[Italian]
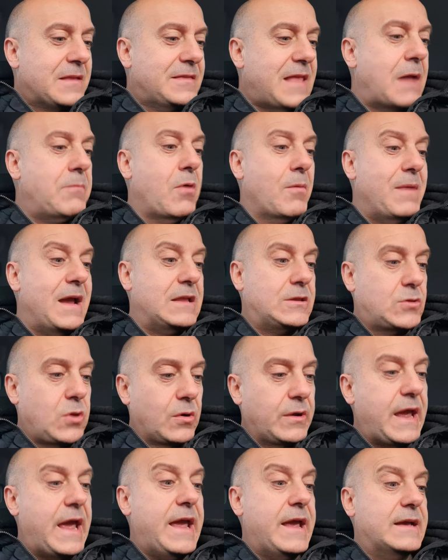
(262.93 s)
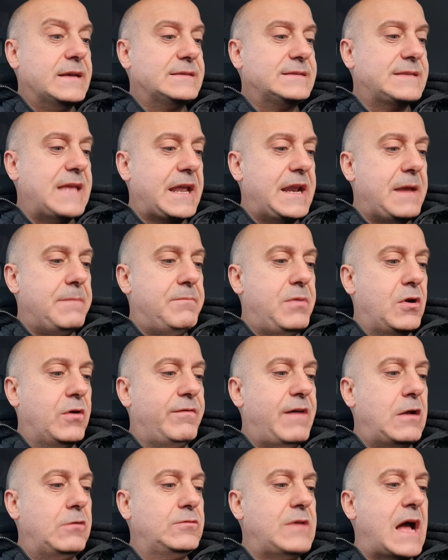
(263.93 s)
dal momento che starebbero
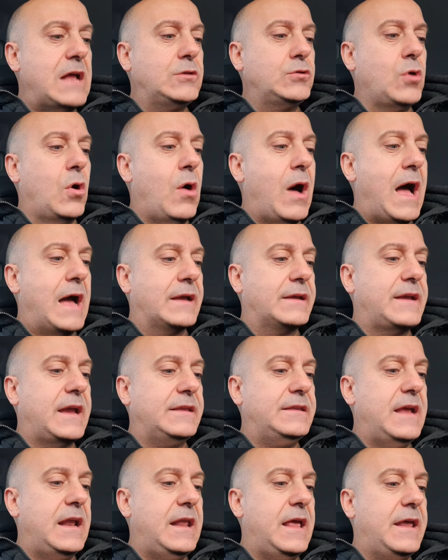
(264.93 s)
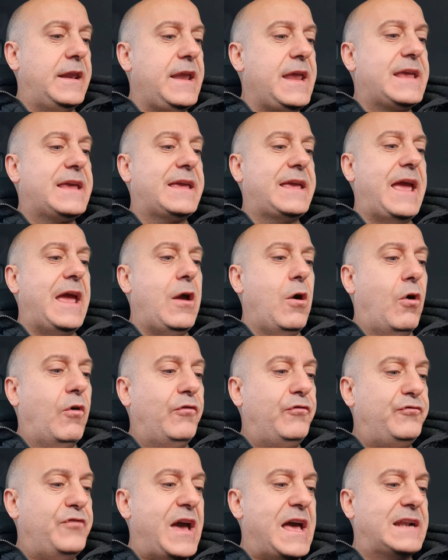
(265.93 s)
valutando anche delle ricche
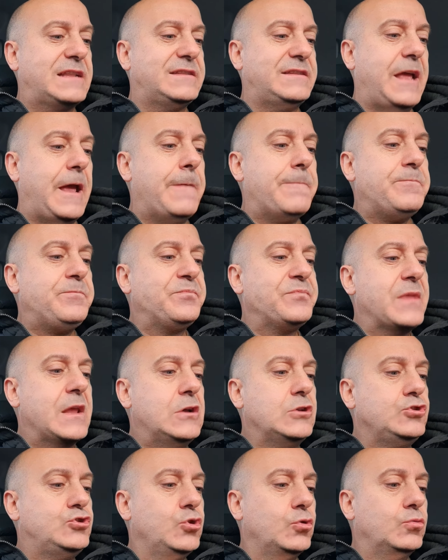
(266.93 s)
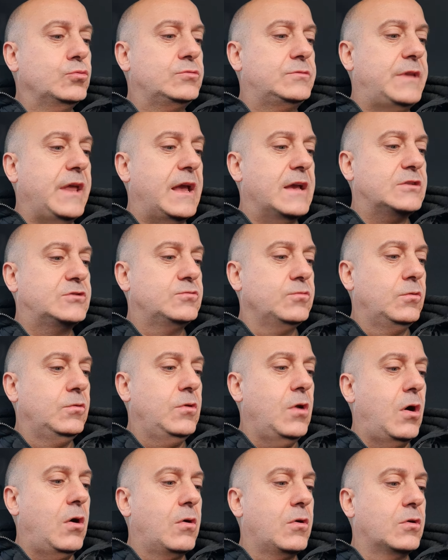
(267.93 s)
offerte giunte sul
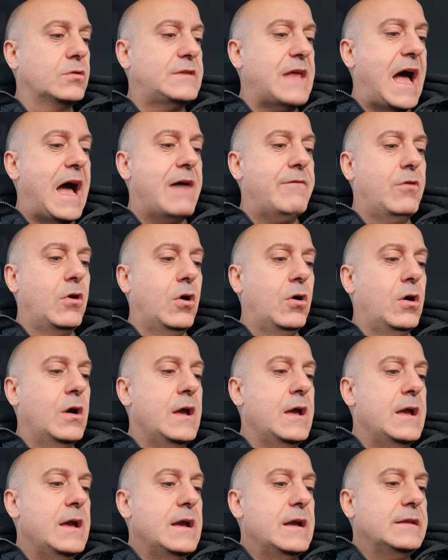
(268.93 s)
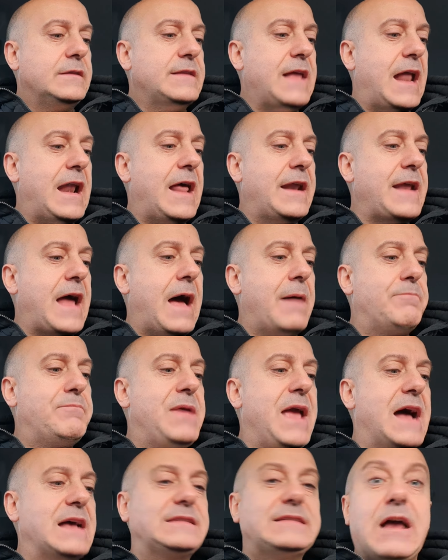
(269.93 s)
loro tavolo
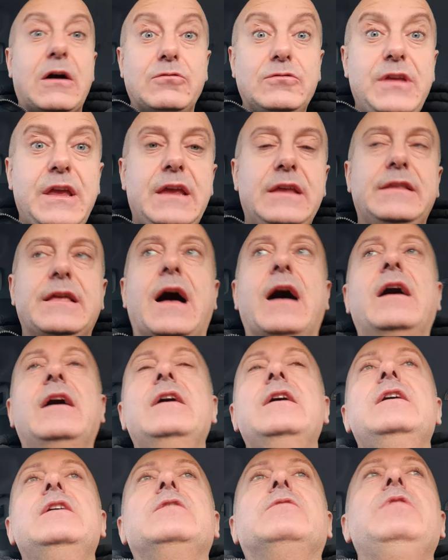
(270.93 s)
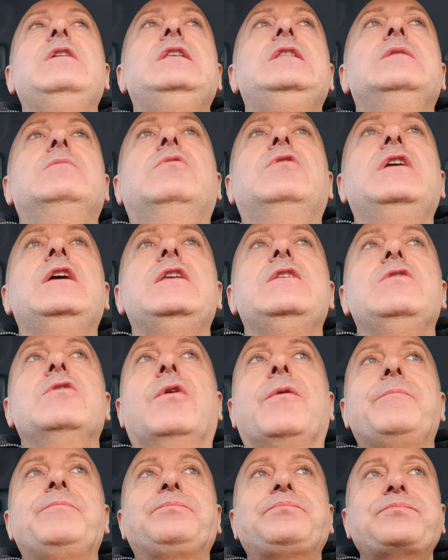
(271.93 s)
dall'Arabia Saudita. Quindi
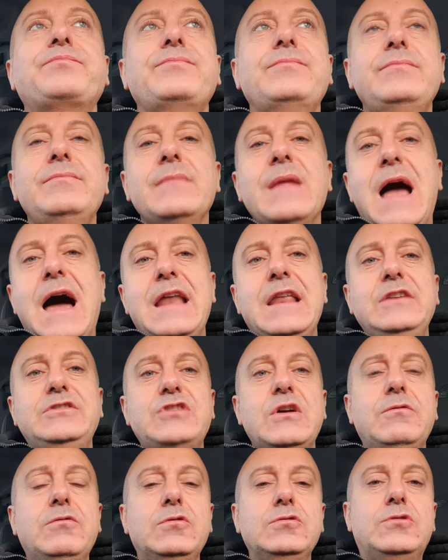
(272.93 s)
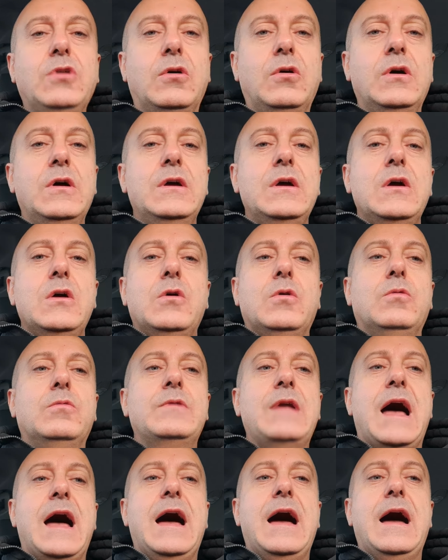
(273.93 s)
Mourinho ha ricevuto
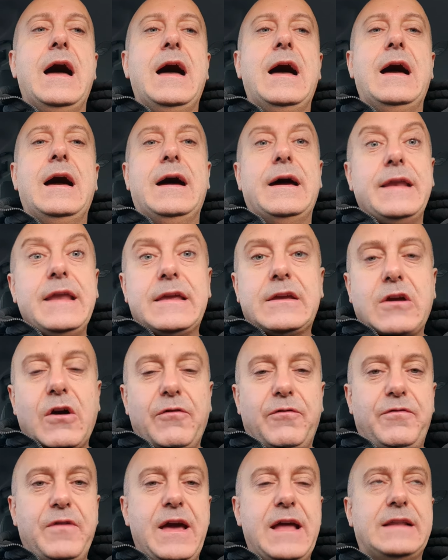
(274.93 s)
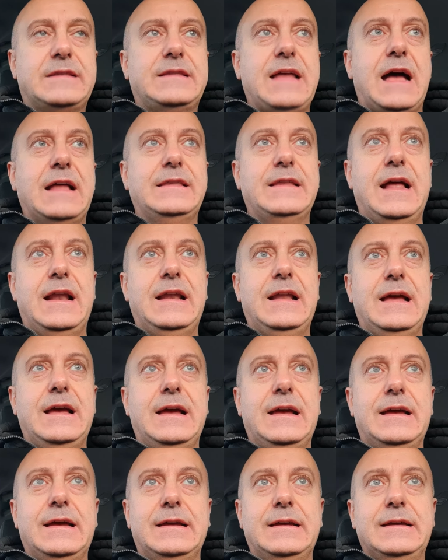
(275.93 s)
una ricca offerta
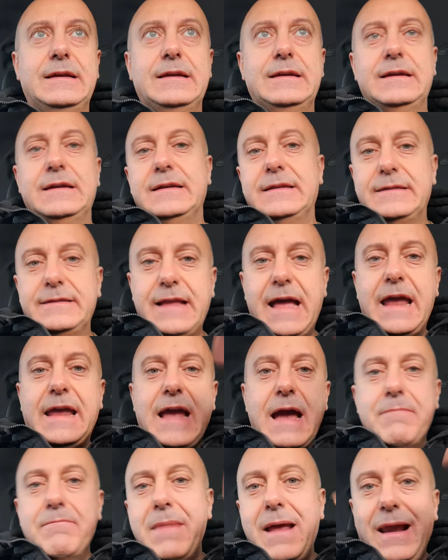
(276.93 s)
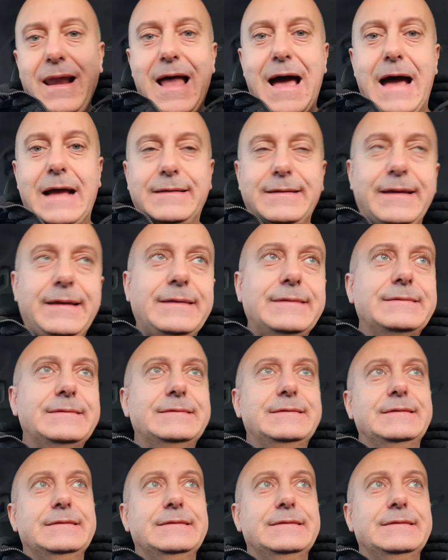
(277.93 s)
dal, dai cammellati,